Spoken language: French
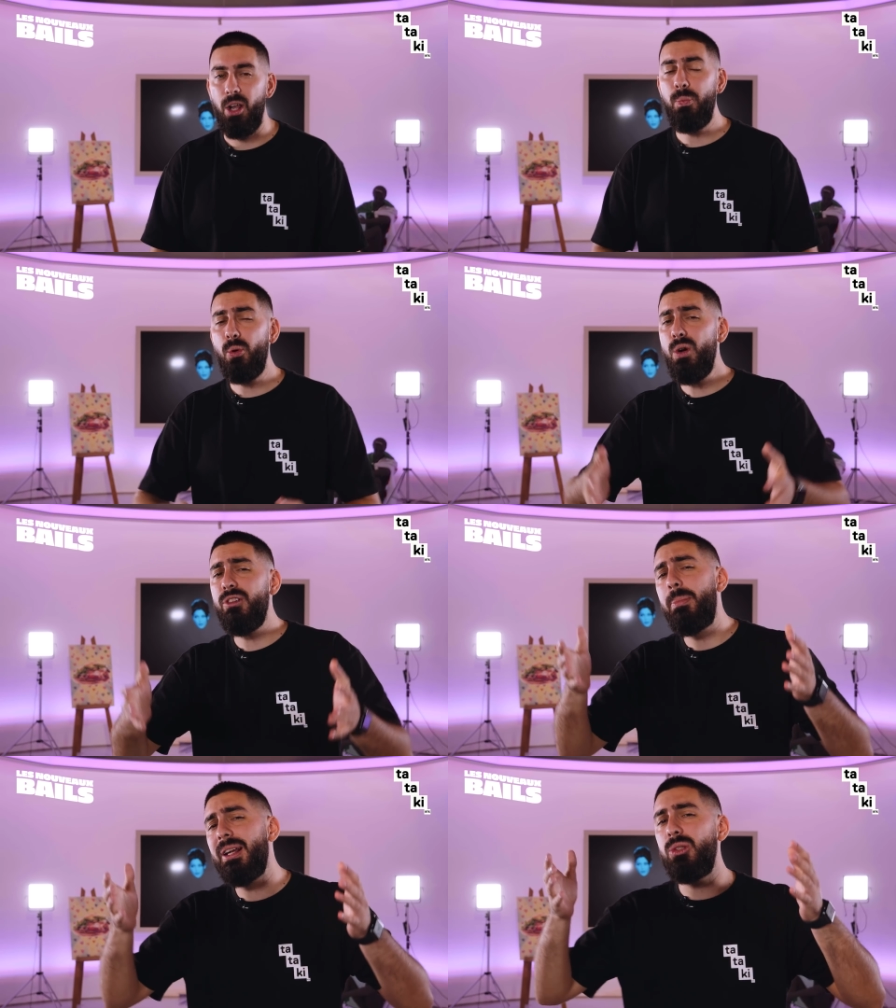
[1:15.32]
Alors pourquoi on
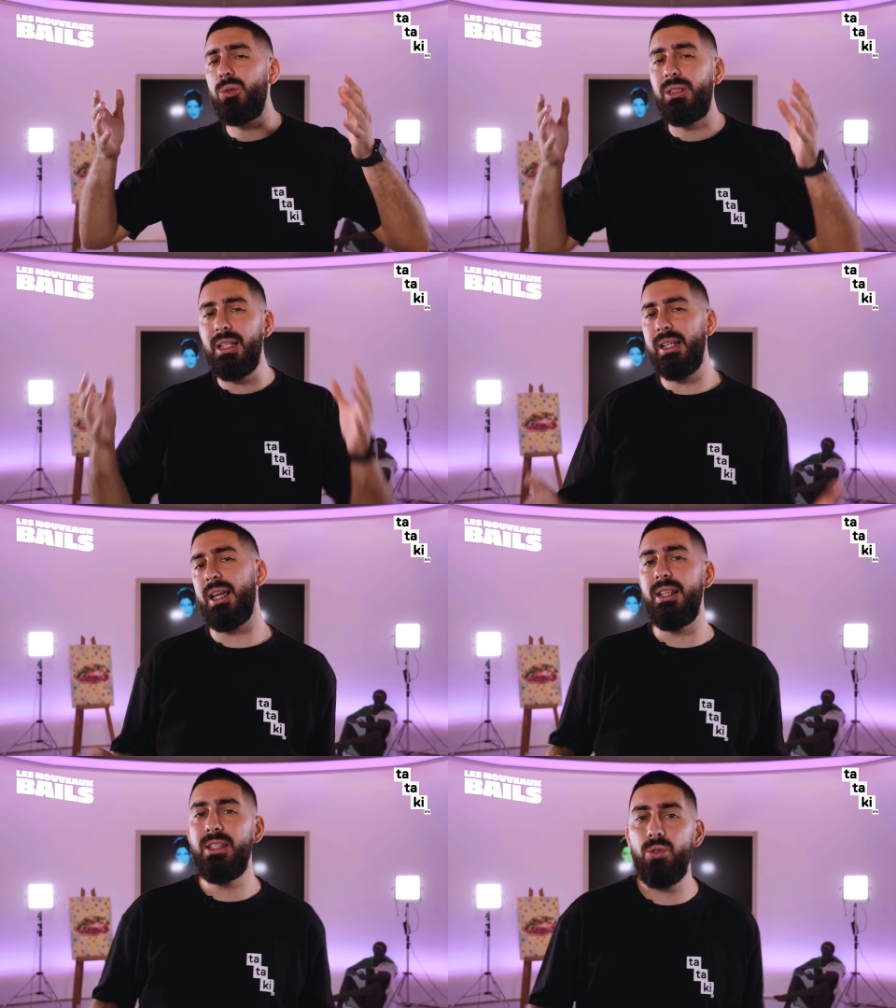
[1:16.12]
va parler de
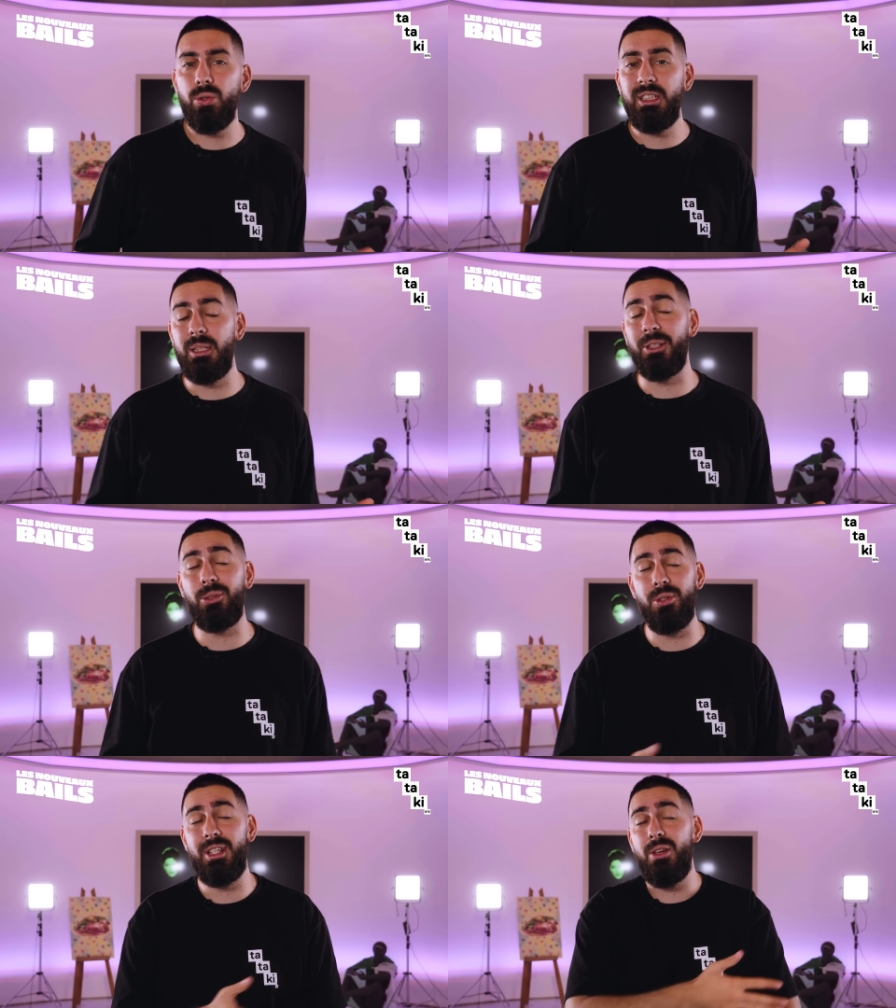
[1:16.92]
télé-réalité aujourd'hui C'est parce
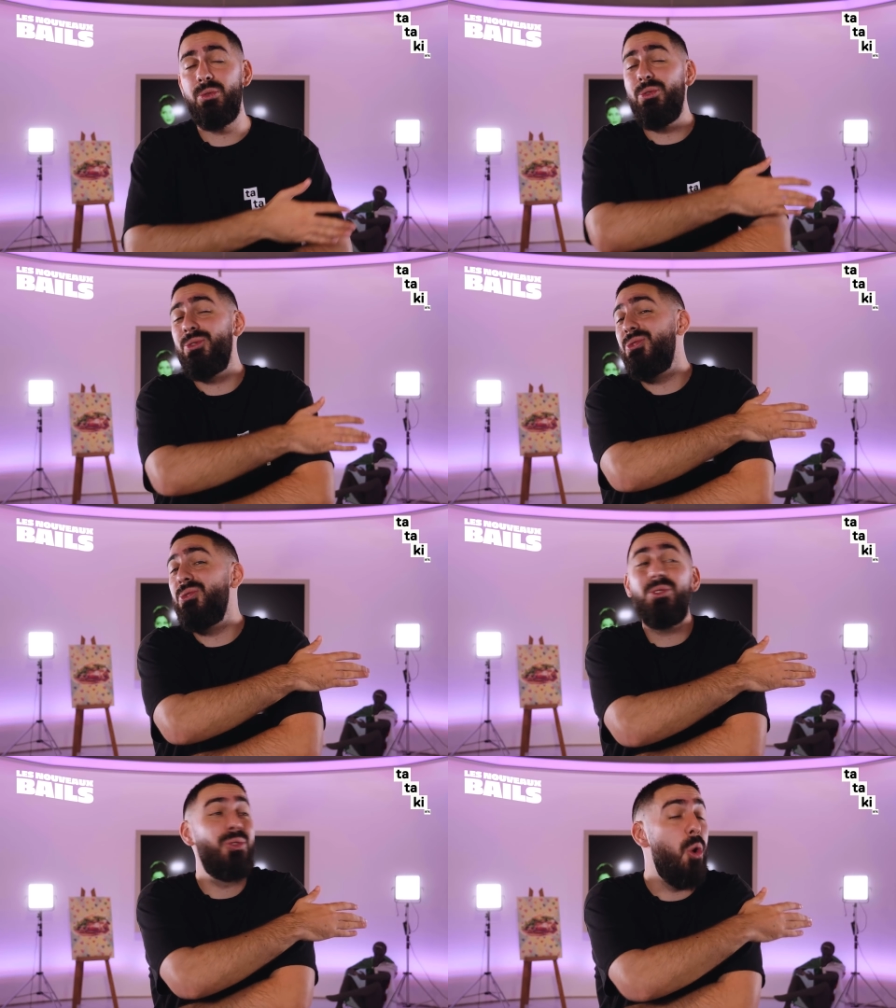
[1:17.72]
qu'il y a eu une
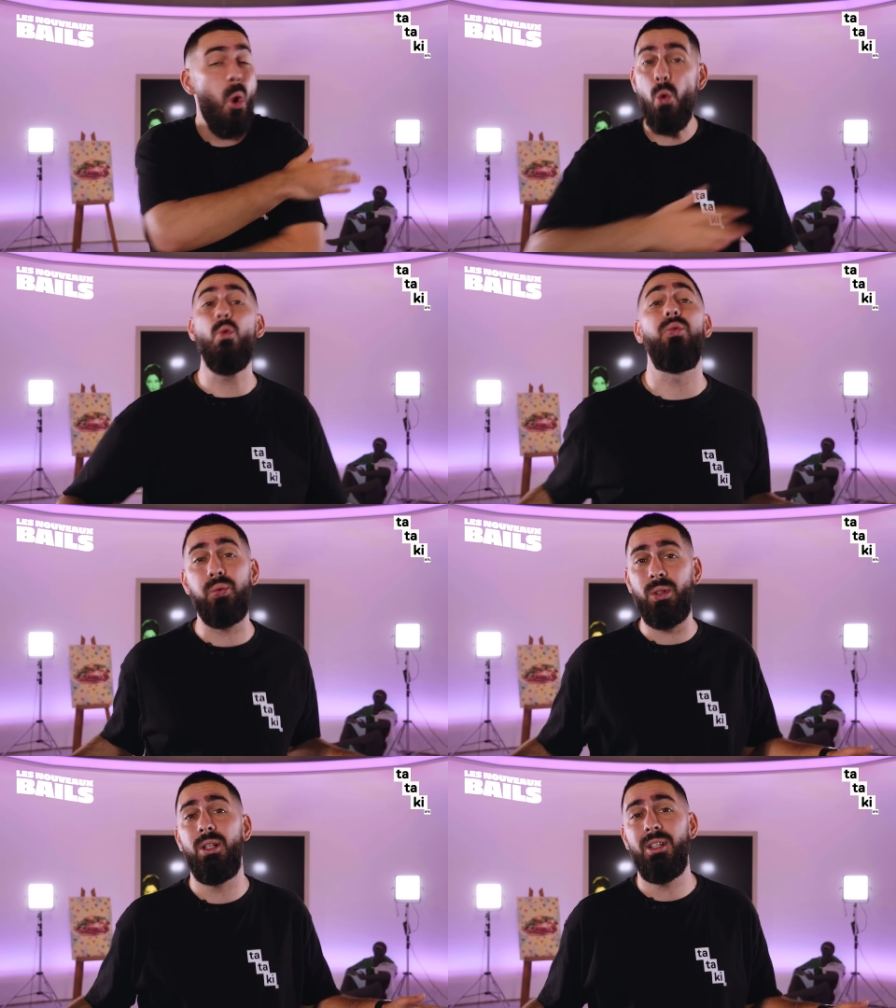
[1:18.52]
news de ouf.